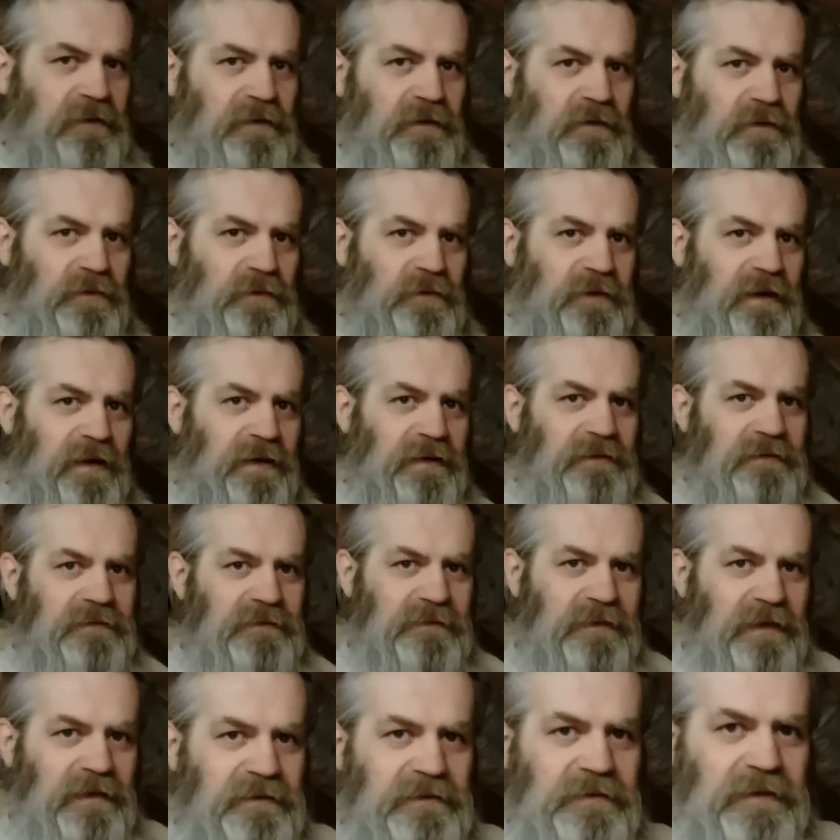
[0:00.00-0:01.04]
рука,
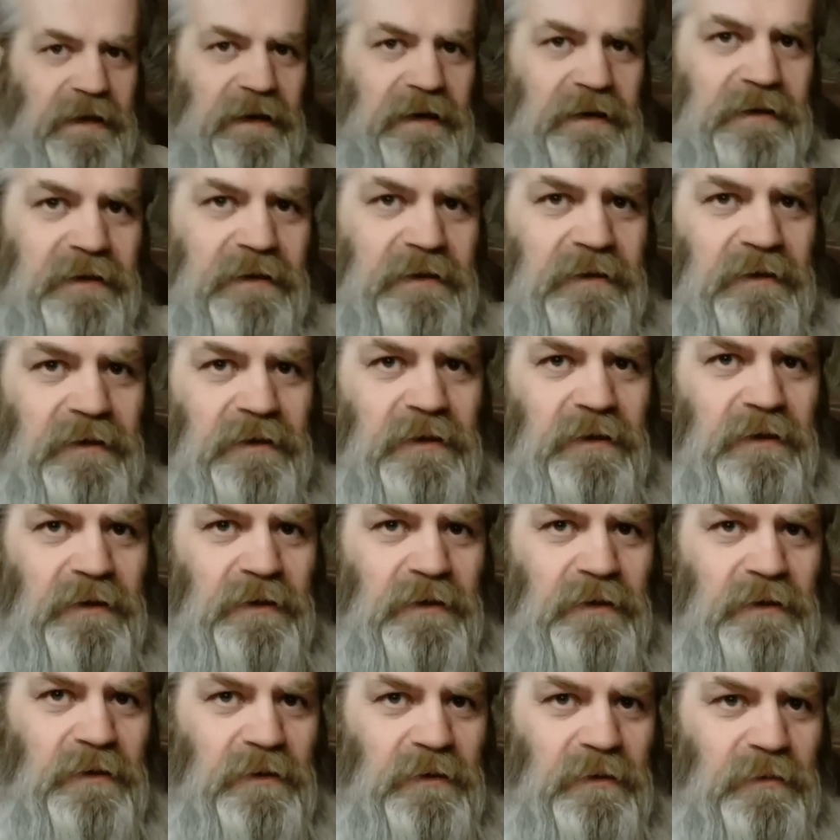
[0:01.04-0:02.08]
скользя
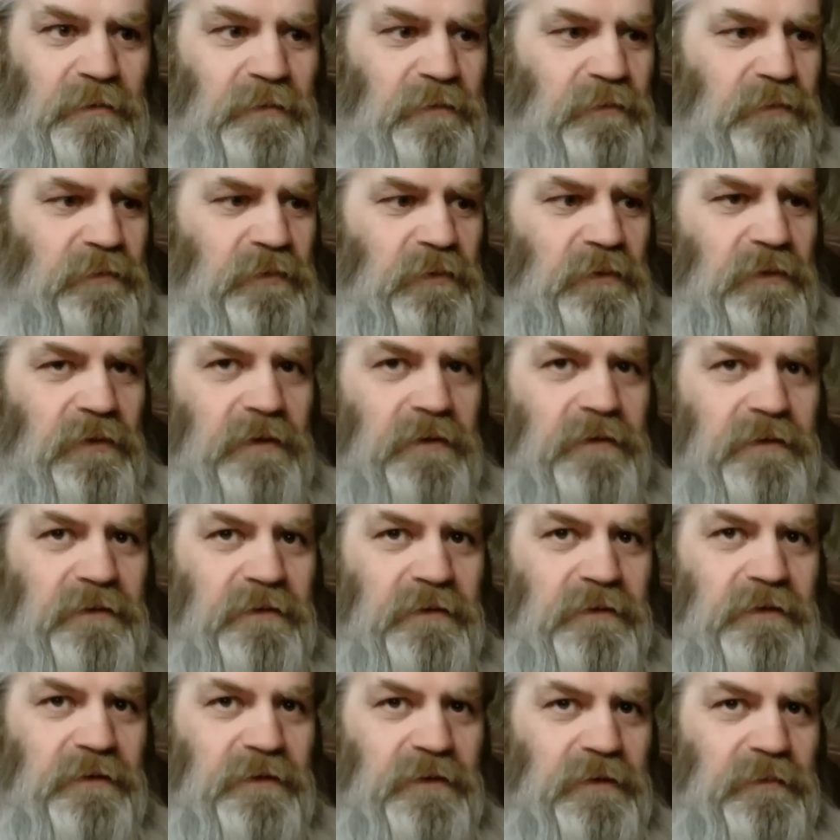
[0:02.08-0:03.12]
по
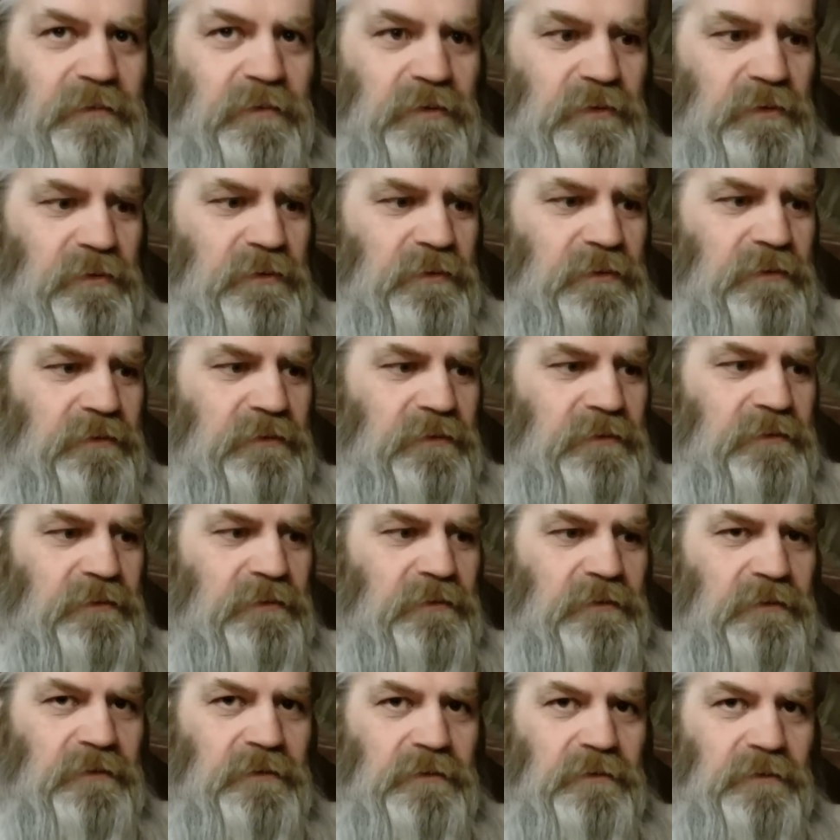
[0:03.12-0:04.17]
ребру,
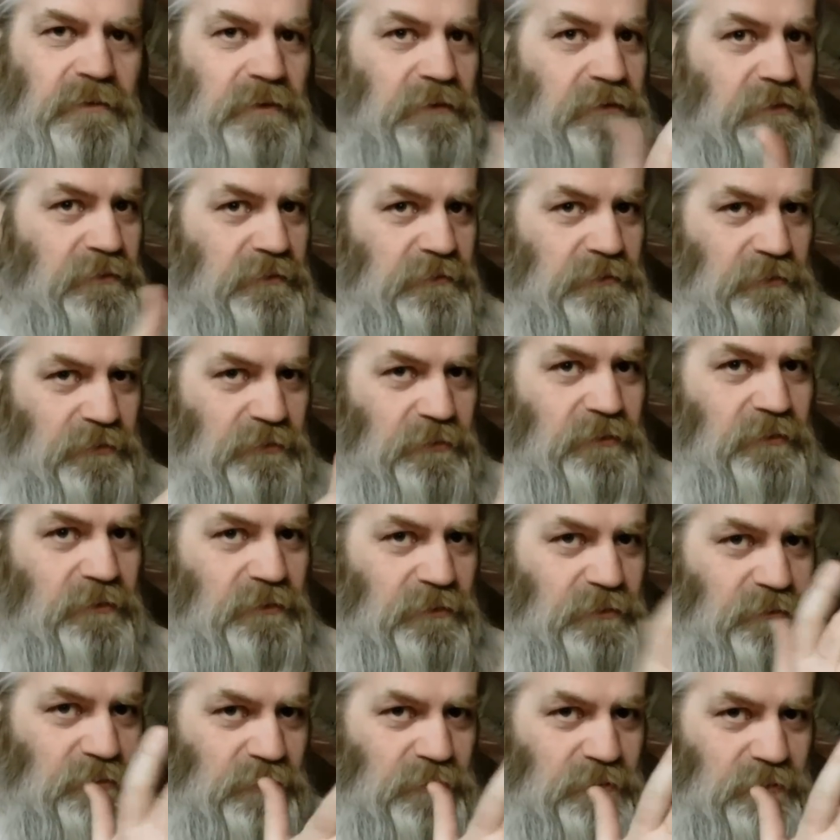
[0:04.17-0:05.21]
ой, то есть ру,
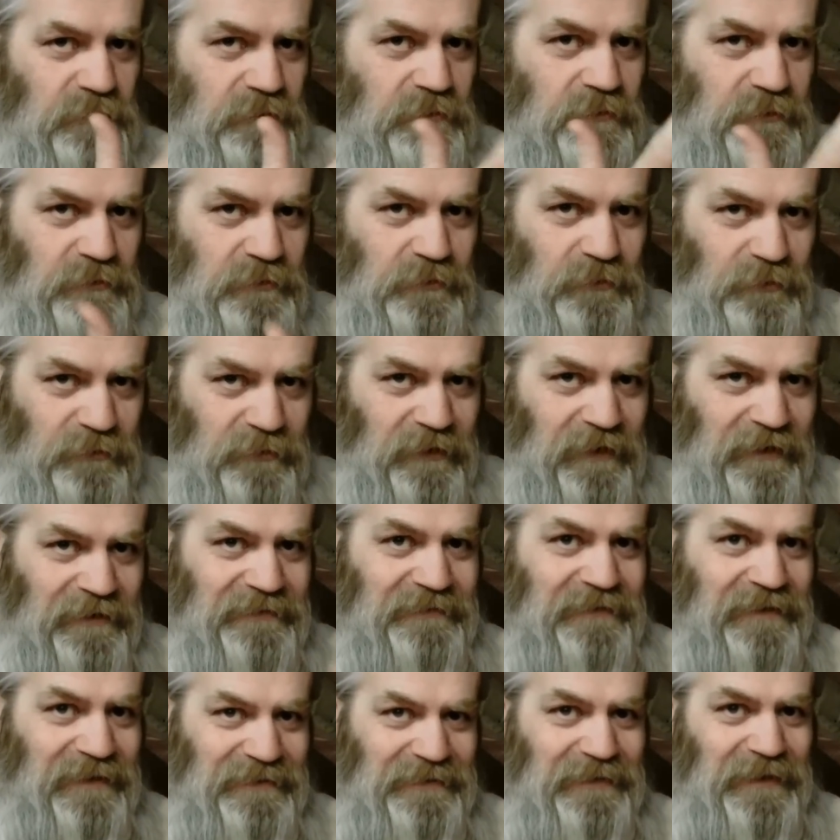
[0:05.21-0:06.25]
ру, рука,
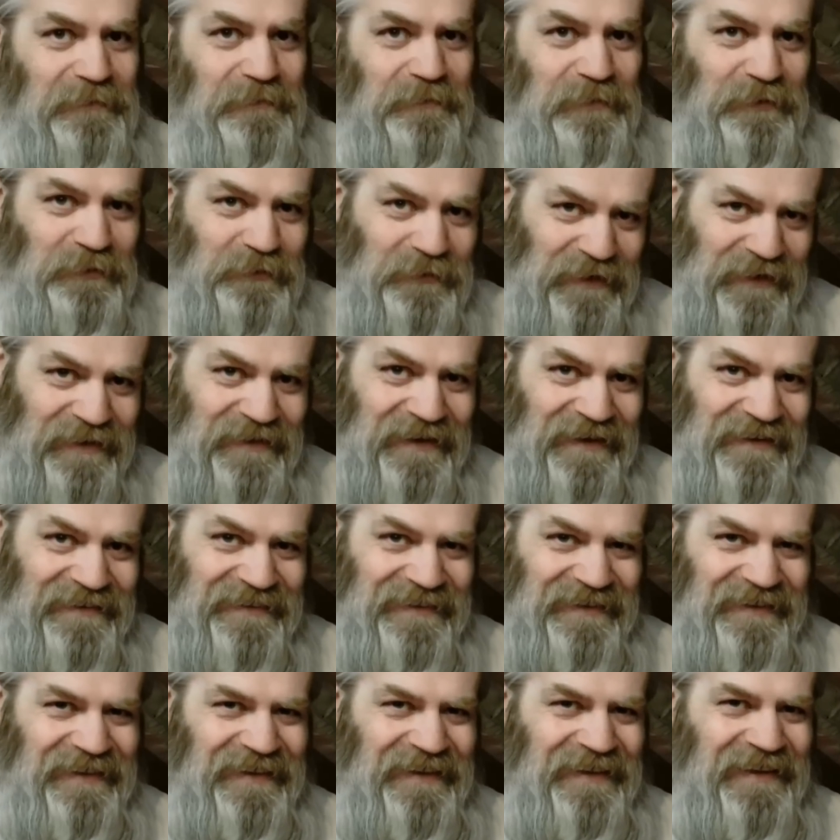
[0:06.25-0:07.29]
скользя по
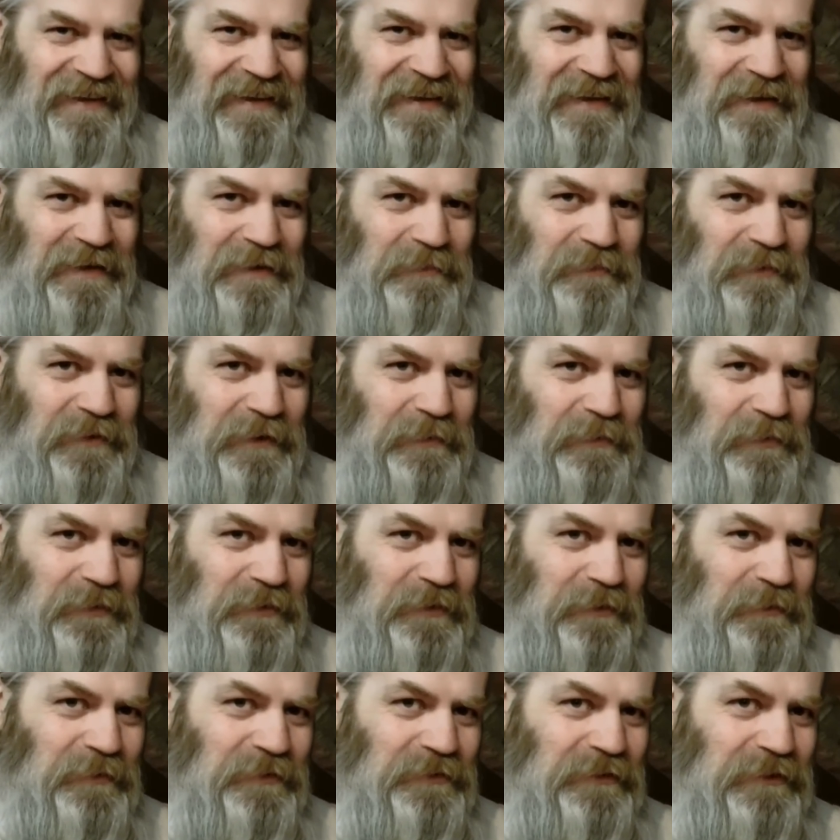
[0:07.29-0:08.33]
рукояти, по ребру
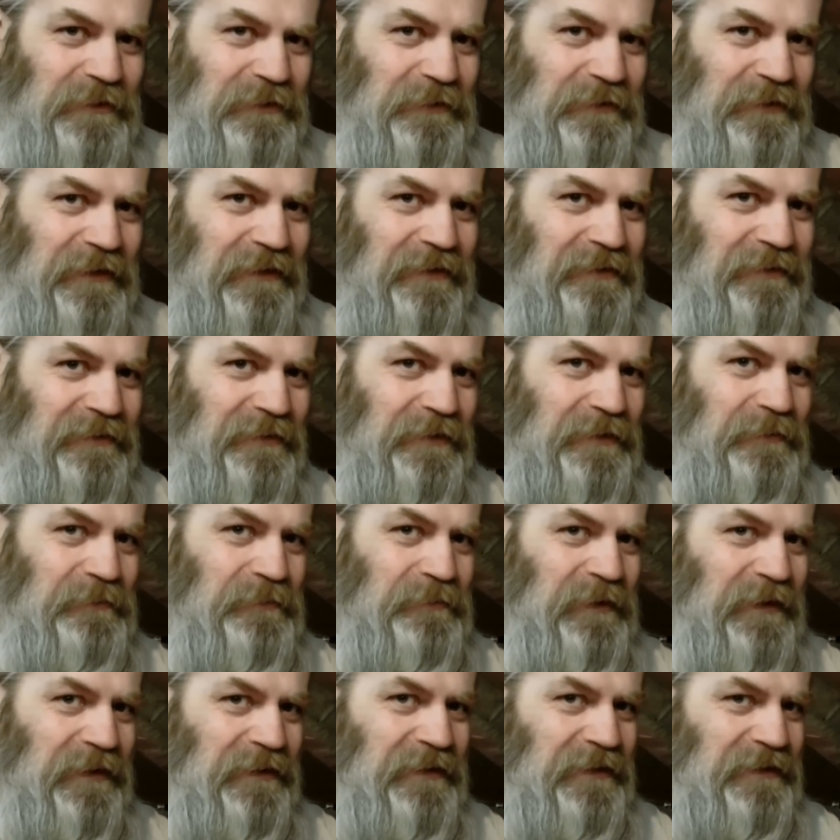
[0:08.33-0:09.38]
немножко его так вот
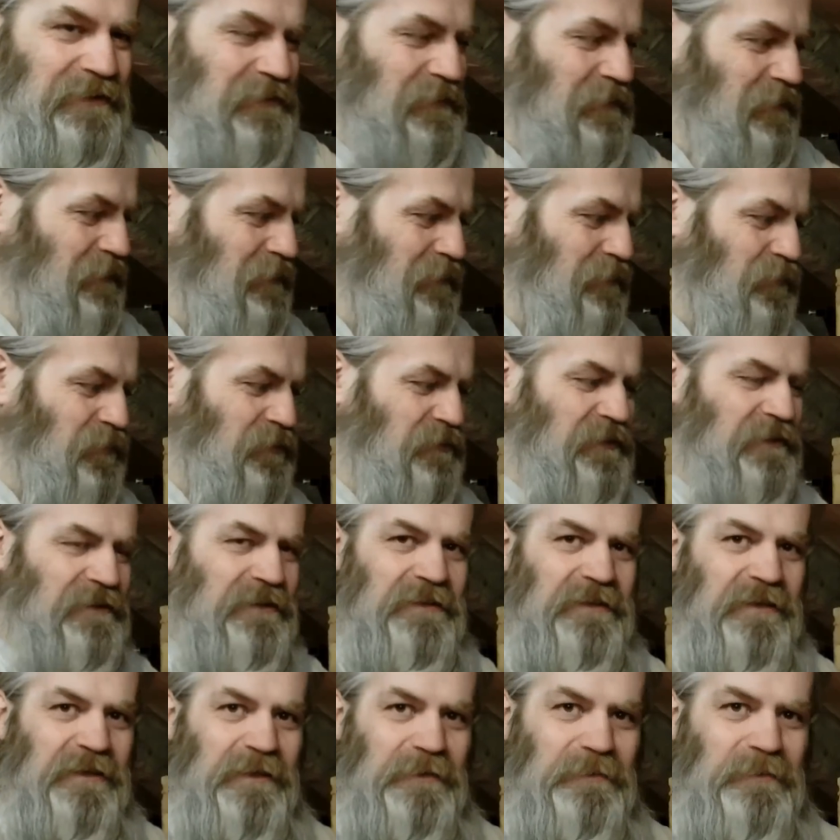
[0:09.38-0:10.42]
проглаживает. Можно это
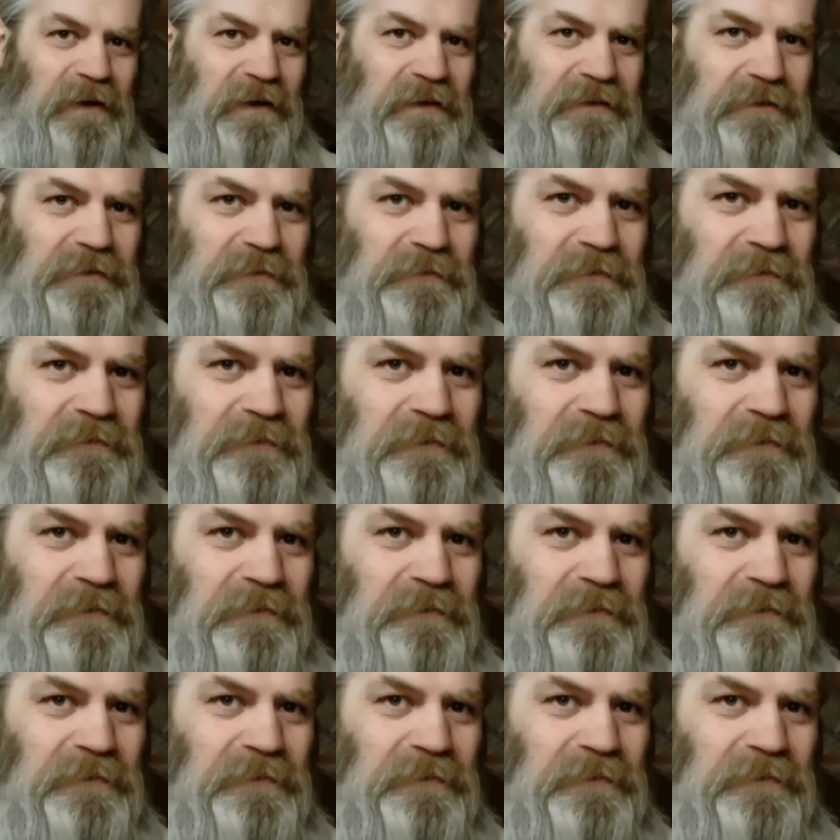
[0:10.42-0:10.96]
делать пальцем.